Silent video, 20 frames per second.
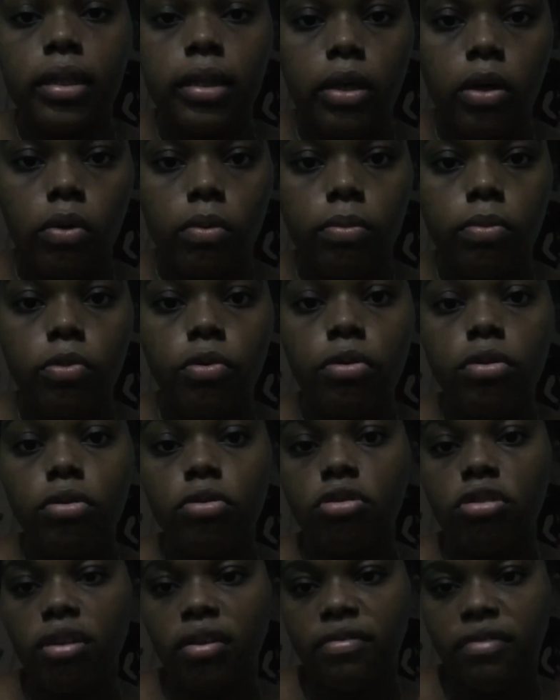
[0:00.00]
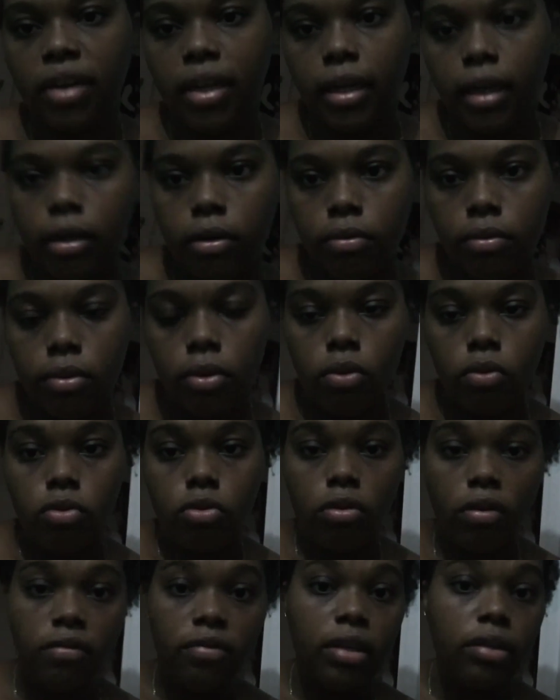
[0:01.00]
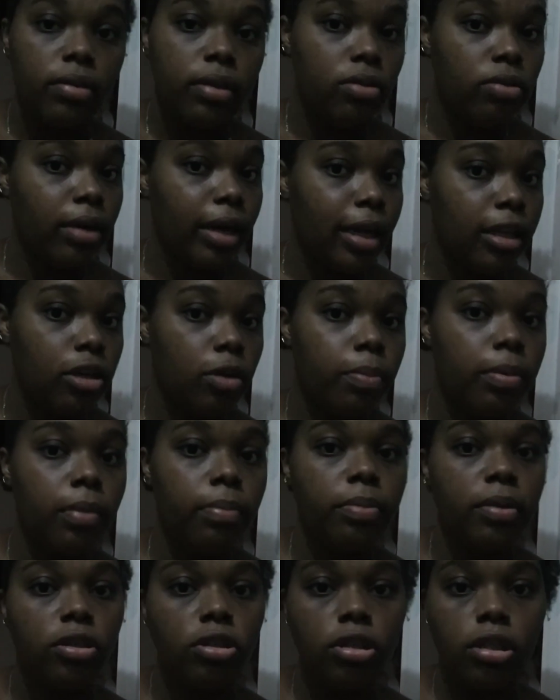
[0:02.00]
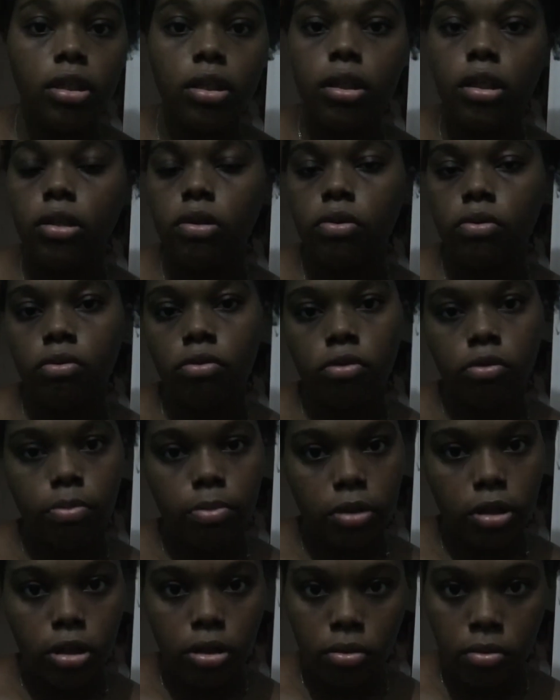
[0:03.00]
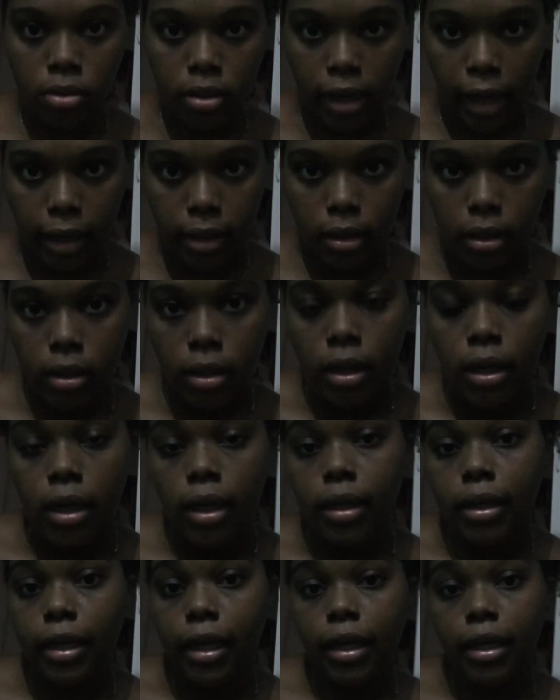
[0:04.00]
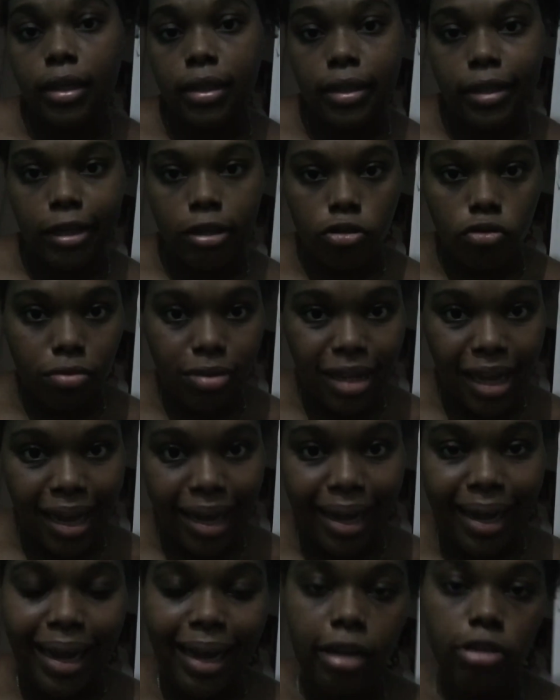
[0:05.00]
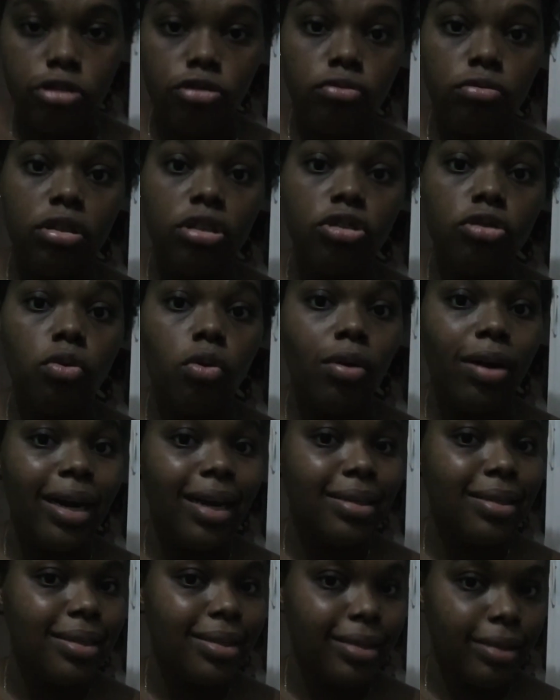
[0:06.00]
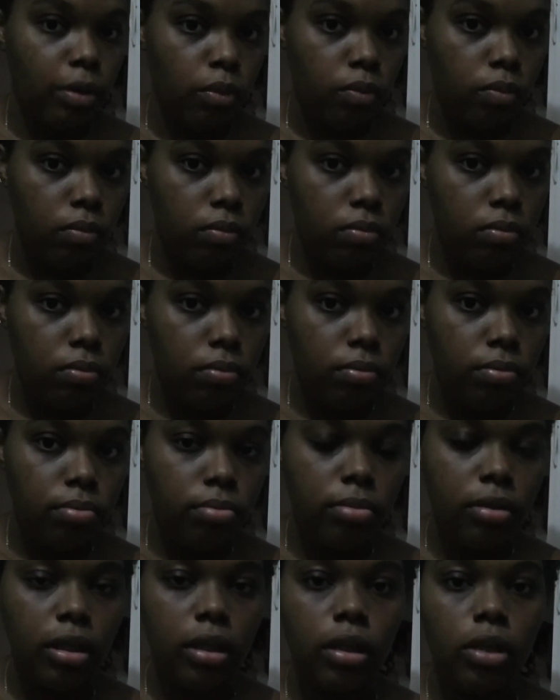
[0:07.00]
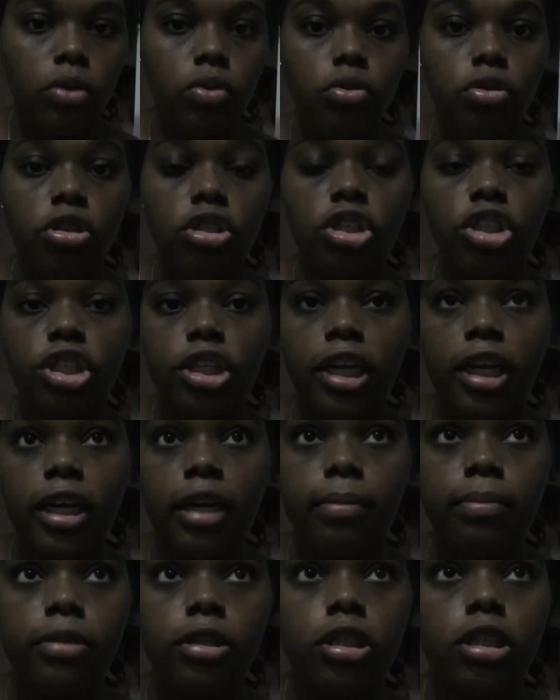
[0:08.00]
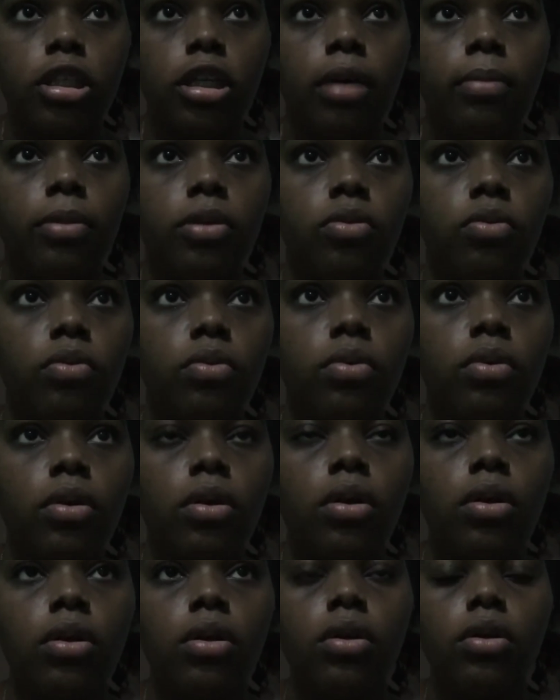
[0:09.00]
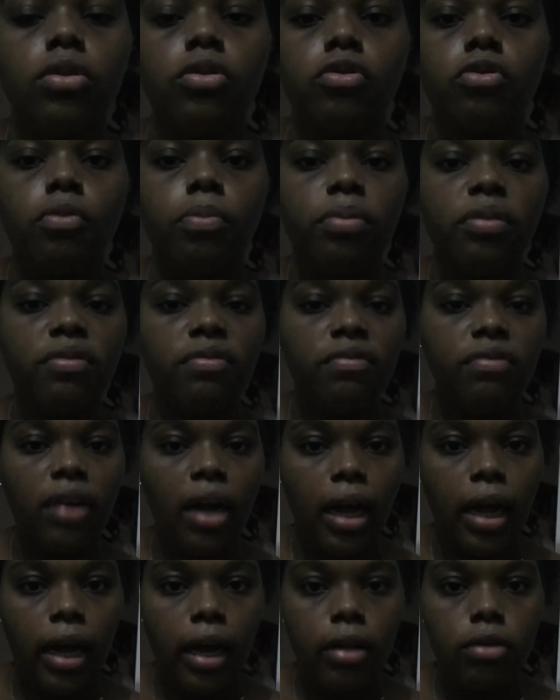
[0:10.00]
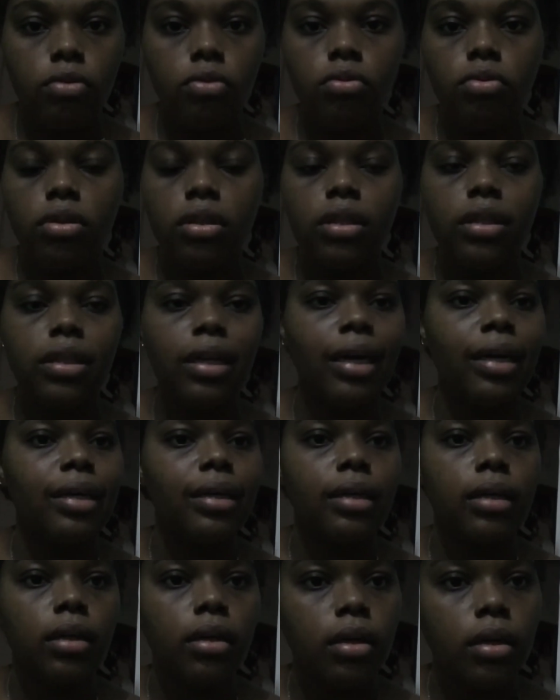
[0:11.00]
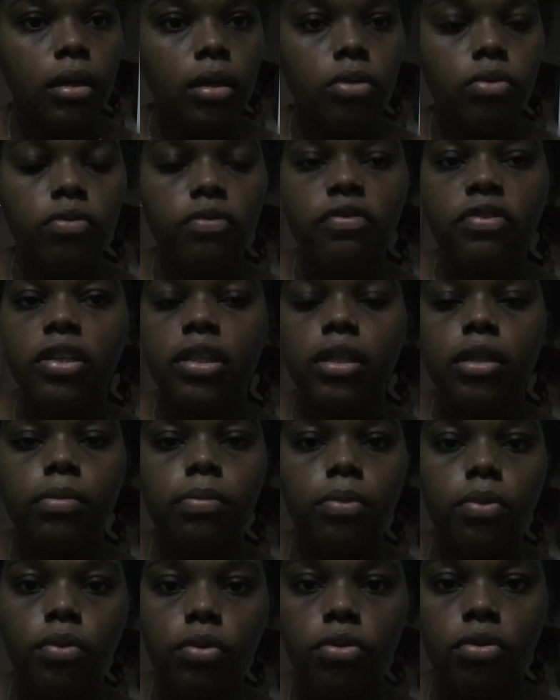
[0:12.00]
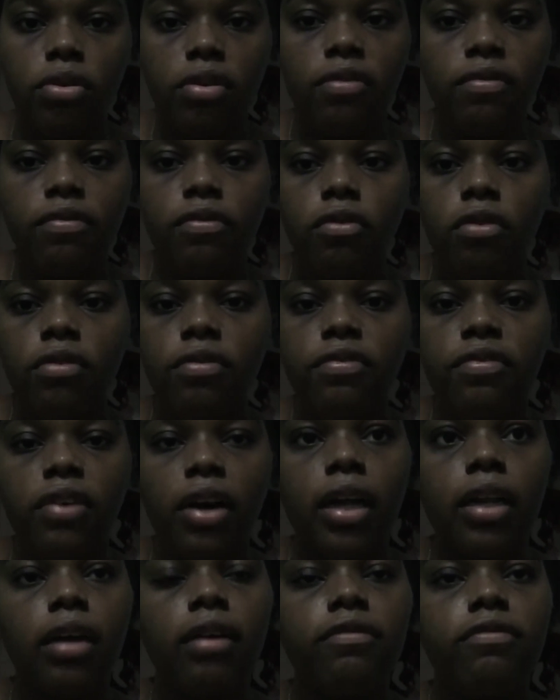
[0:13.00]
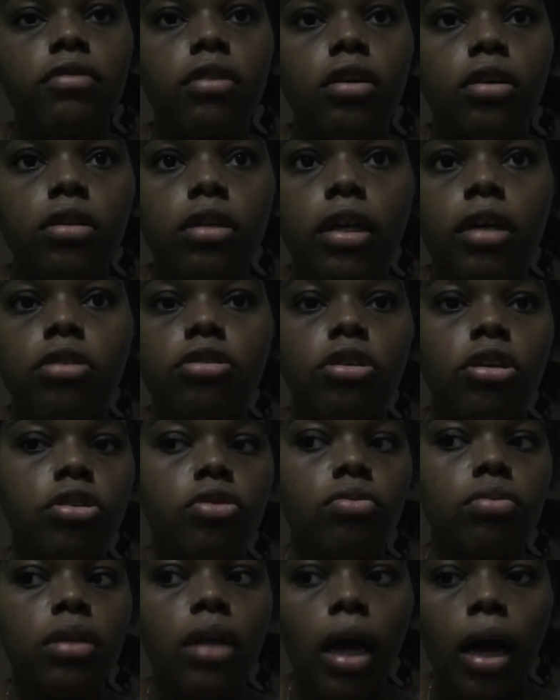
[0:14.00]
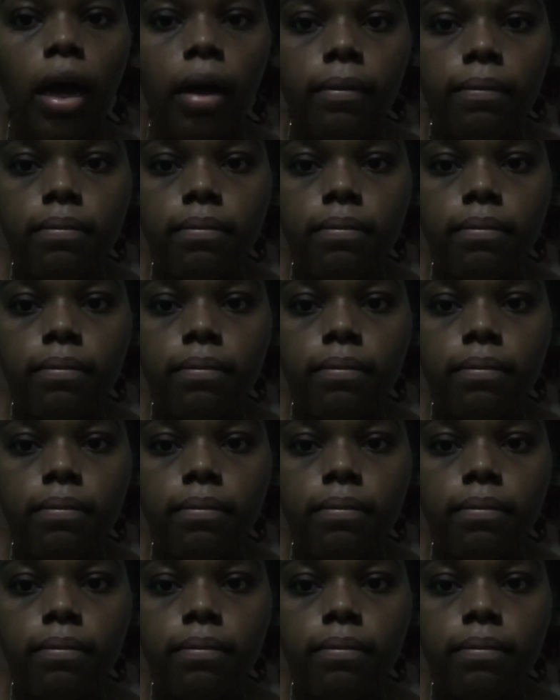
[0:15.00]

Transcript: não. Muitos já falaram que eu só venho aqui no canal para pedir e eu não tô pedindo nada. Quem quiser ajudar, ajuda de coração, entendeu? Chega, me chama no, no privado, no Instagram, no Facebook, o que for, fala, ah, falando, quero te ajudar